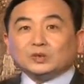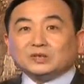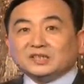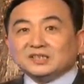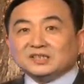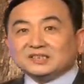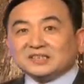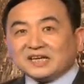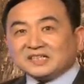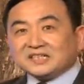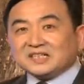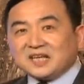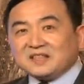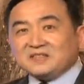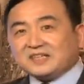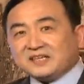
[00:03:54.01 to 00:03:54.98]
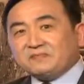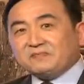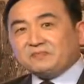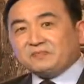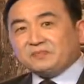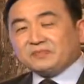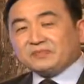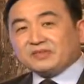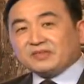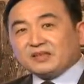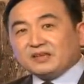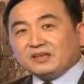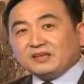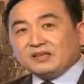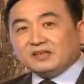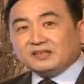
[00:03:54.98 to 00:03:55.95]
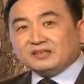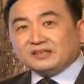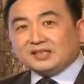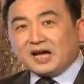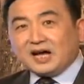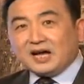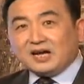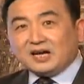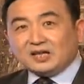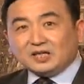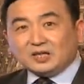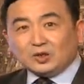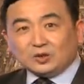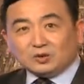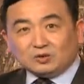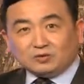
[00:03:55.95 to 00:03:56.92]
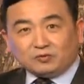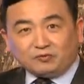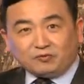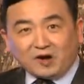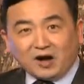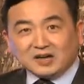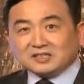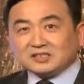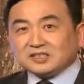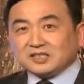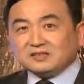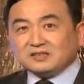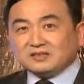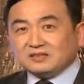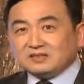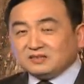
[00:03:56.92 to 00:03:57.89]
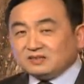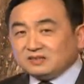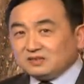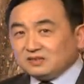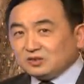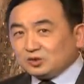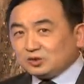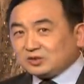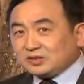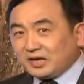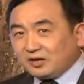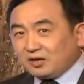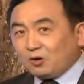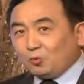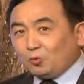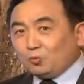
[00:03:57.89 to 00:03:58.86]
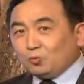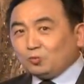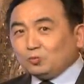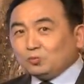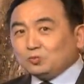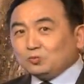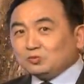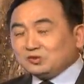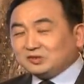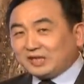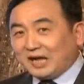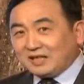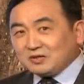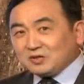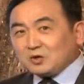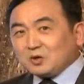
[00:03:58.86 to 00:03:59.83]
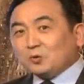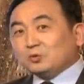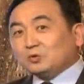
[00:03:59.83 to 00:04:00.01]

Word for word: 武德在先，那防身在后，然后